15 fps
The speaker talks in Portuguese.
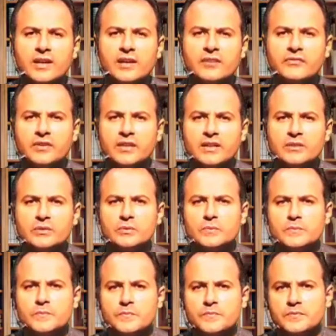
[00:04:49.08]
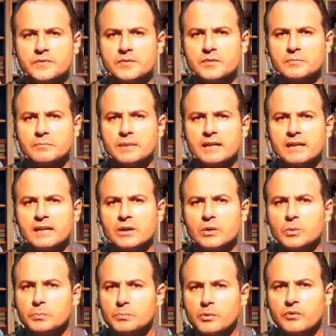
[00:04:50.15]
enviando para
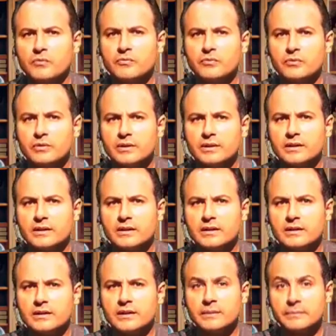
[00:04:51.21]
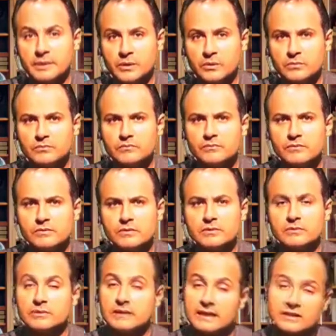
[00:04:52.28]
o povo hebreu,
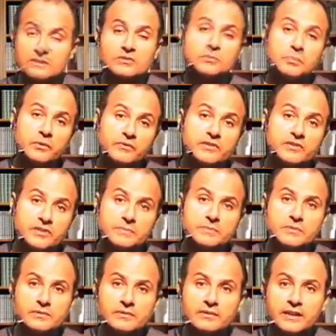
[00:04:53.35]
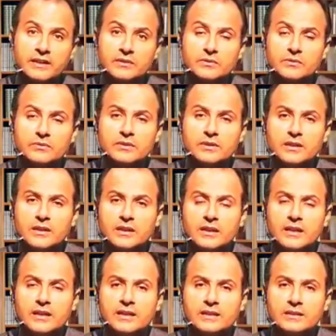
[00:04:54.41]
no caso o povo egípcio, dentro
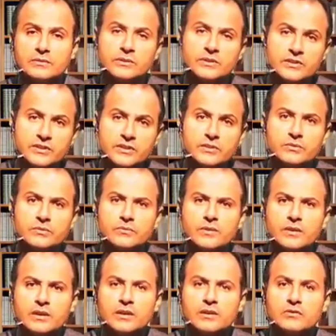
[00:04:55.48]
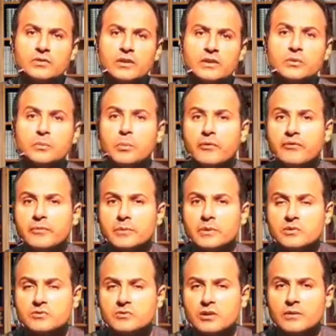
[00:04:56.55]
é, do Egito. Só que o povo
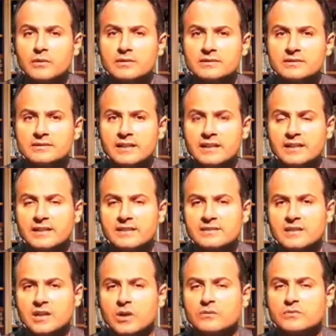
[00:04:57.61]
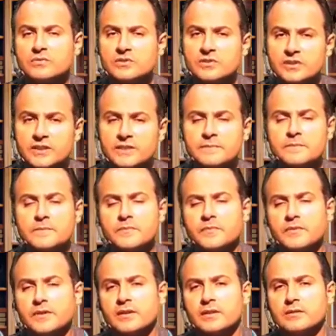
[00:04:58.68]
hebreu só estaria salvo se
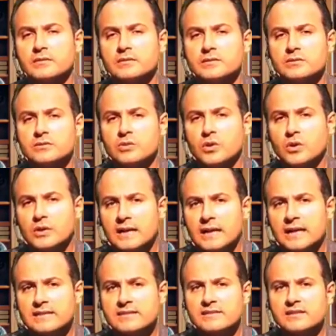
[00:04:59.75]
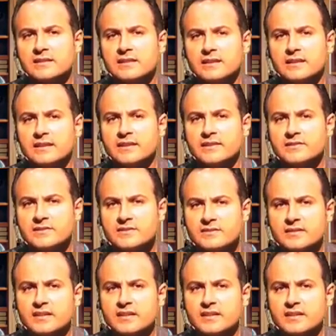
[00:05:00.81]
colocasse este